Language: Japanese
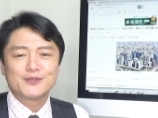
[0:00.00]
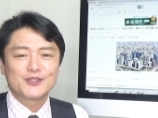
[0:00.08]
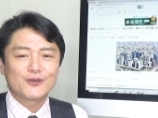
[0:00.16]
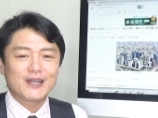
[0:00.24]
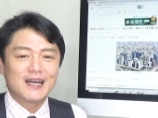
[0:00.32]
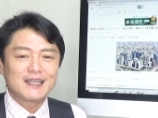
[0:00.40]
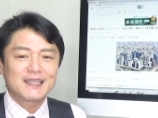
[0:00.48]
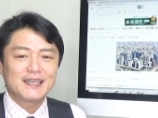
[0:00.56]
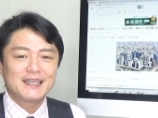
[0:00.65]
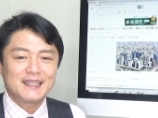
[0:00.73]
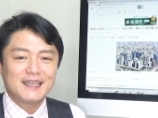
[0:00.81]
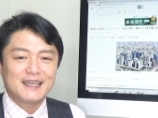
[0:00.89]
ブの関
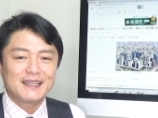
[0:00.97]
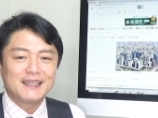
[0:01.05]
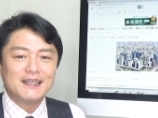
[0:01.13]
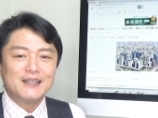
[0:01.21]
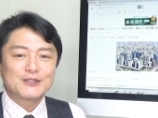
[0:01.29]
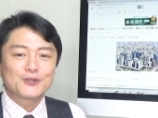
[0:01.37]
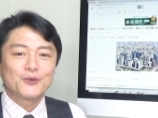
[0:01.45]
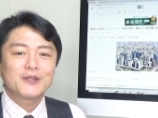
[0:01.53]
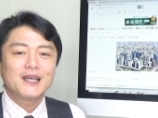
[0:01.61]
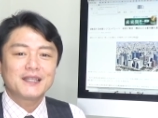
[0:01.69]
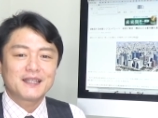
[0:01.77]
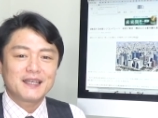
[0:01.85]
係でそん
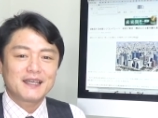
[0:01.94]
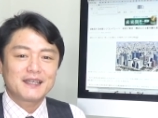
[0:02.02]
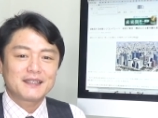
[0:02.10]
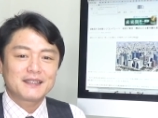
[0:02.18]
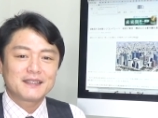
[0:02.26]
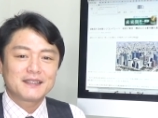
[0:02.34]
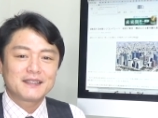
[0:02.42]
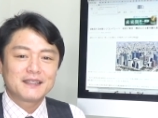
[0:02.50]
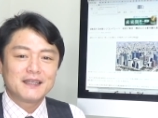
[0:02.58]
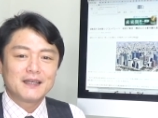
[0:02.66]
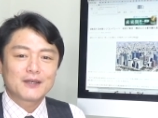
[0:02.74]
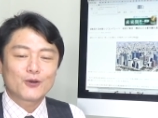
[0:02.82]
なんで
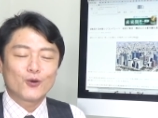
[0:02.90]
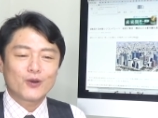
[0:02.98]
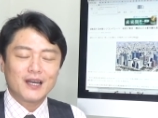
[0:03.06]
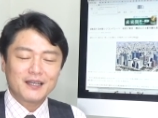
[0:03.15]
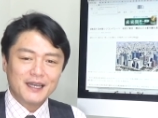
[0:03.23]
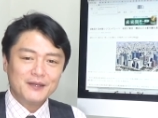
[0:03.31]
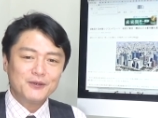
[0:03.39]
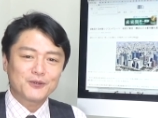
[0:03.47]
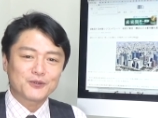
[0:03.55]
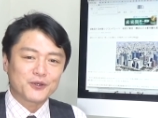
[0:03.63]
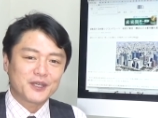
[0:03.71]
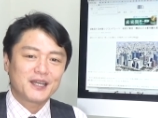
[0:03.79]
国家権
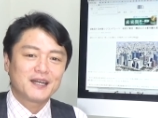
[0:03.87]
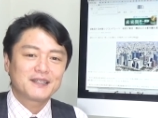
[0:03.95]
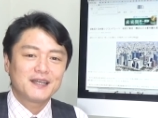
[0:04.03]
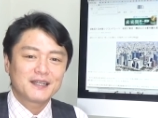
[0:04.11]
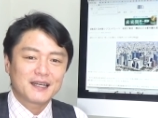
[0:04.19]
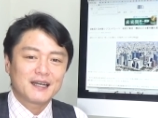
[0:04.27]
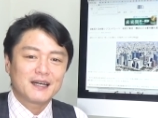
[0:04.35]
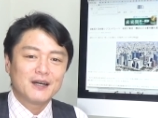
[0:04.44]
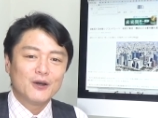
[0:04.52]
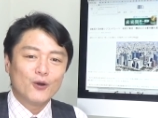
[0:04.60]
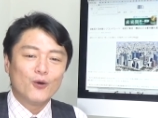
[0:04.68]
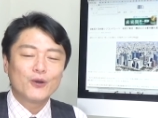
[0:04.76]
力の批判なんか
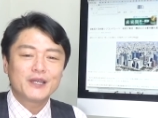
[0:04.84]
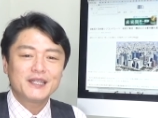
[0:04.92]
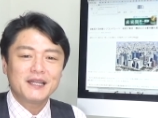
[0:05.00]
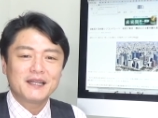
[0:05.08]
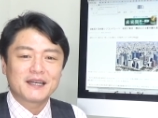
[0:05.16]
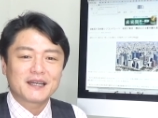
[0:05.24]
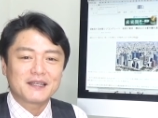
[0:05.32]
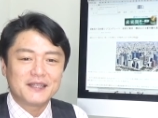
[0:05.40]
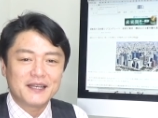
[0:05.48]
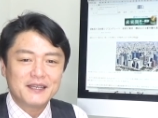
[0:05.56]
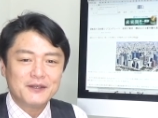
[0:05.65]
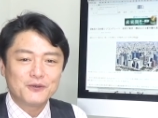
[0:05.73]
本気でなんか
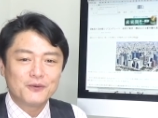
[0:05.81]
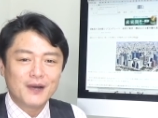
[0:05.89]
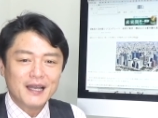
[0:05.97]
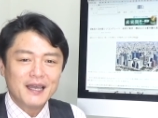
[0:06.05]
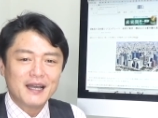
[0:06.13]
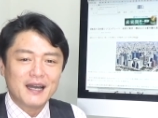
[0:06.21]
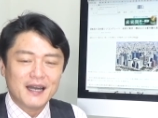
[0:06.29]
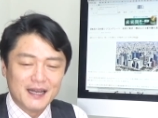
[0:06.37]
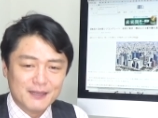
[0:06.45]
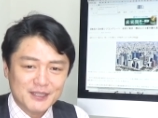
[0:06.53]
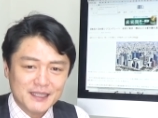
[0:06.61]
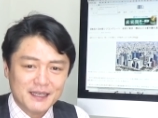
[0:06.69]
できるわけがあ
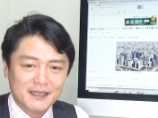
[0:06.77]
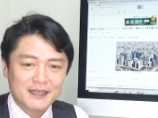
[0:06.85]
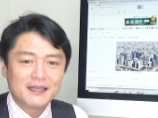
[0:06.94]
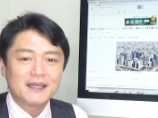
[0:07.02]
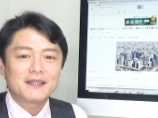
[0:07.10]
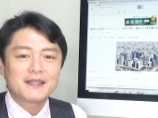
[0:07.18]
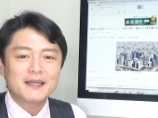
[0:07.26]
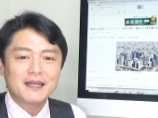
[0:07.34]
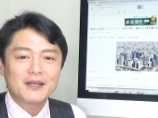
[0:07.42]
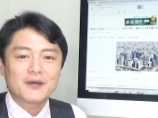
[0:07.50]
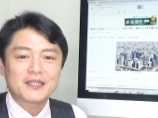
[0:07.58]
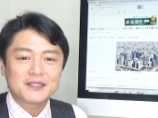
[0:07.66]
りませんだか
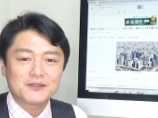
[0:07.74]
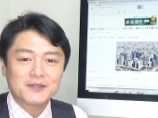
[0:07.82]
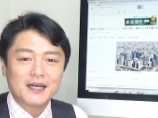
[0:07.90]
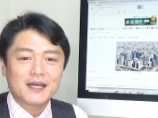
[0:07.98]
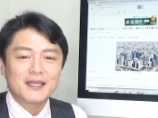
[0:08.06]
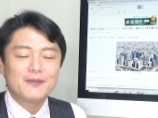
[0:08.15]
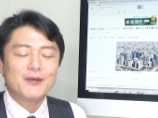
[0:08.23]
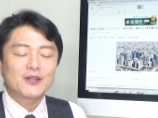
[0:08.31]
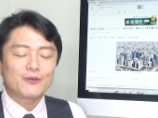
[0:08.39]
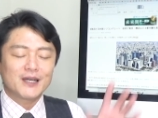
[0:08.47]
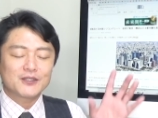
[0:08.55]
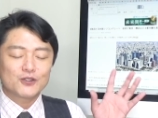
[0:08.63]
ら私は今
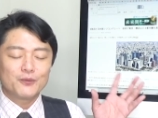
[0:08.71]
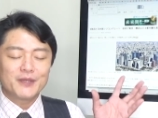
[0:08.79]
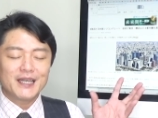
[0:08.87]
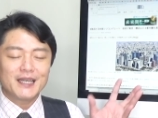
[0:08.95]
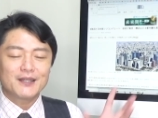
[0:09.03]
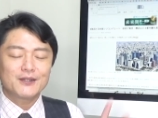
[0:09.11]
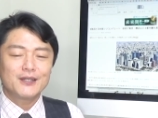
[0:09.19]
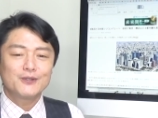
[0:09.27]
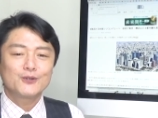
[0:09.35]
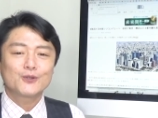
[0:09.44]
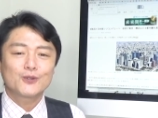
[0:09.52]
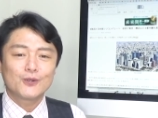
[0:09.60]
のマスコミがやってい
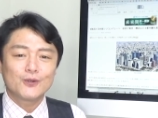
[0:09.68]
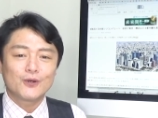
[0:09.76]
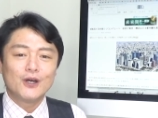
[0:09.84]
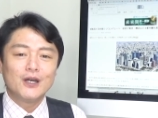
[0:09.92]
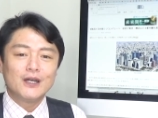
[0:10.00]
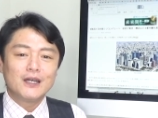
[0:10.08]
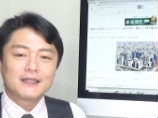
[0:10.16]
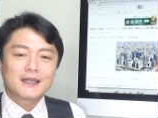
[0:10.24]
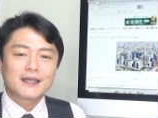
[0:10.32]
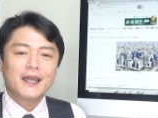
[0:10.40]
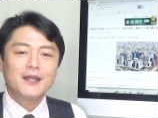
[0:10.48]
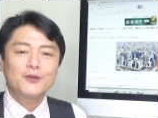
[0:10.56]
ることを
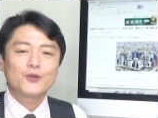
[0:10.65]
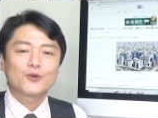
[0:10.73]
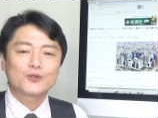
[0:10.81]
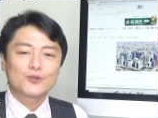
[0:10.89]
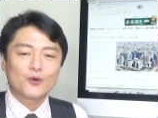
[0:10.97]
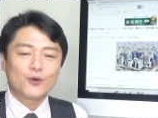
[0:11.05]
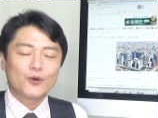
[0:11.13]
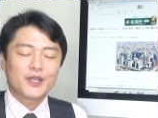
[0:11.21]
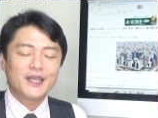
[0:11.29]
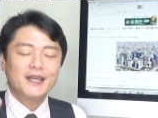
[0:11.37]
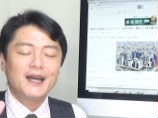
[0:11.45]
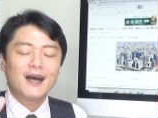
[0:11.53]
権力の
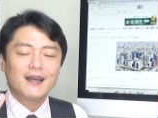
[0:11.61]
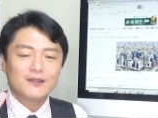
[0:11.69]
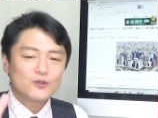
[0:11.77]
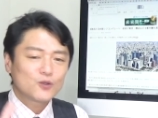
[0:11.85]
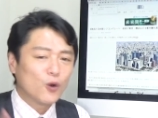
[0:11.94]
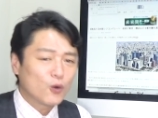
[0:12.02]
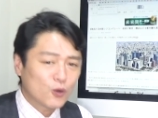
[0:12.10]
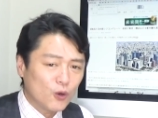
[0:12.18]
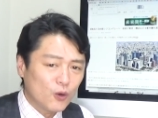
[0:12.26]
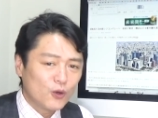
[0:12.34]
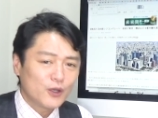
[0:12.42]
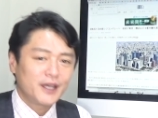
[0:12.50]
批判ごっ
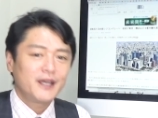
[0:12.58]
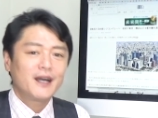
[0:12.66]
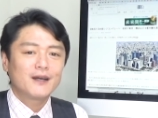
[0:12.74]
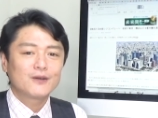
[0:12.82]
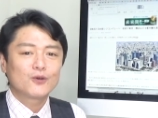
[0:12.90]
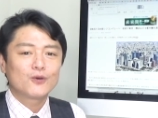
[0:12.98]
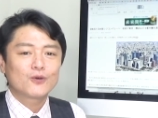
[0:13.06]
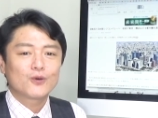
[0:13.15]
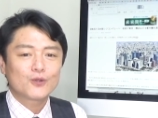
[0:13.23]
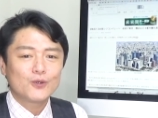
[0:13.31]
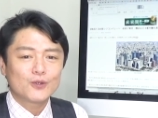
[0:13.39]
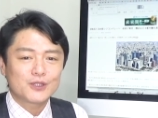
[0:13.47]
こ批判ごっ
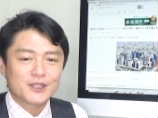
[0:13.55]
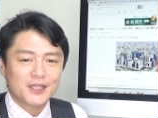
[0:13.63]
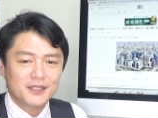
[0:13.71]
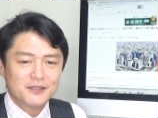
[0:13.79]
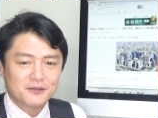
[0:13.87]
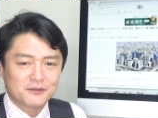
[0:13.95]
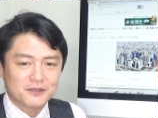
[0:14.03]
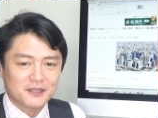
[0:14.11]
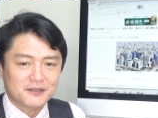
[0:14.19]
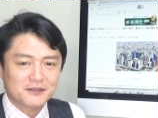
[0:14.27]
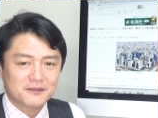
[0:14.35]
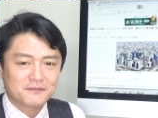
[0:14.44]
こと指摘するんで
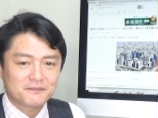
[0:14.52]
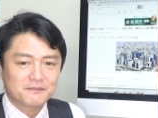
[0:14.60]
す